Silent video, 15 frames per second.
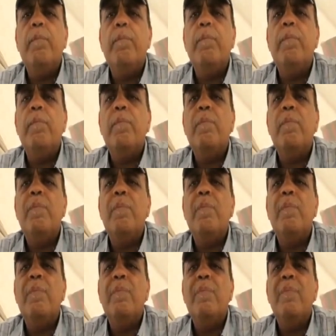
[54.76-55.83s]

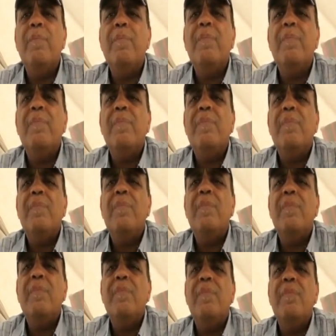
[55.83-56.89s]
بتتعمد آه،
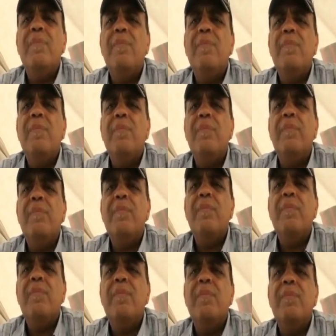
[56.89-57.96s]
سقوط آه،
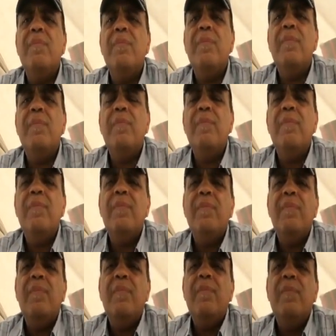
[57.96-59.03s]
منصور العثوي
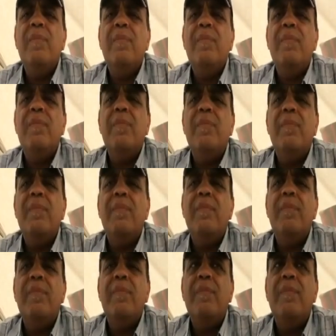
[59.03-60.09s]
عشان هو قام
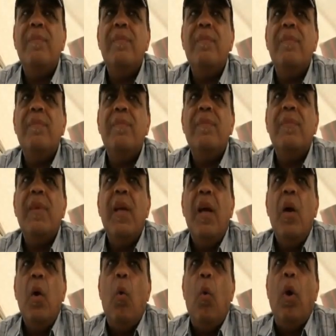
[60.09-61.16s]
بتطهير امن الدوله
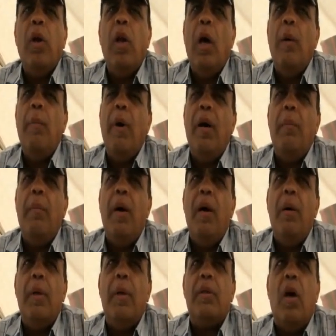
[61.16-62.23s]
والله ما
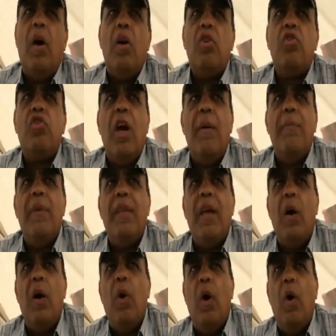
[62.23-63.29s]
ما ما طهرش امن
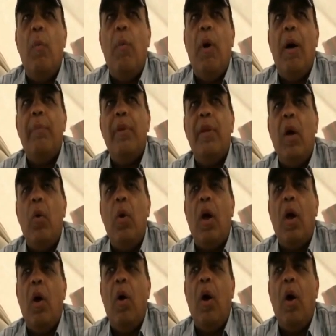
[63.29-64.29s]
دوله هم امن دوله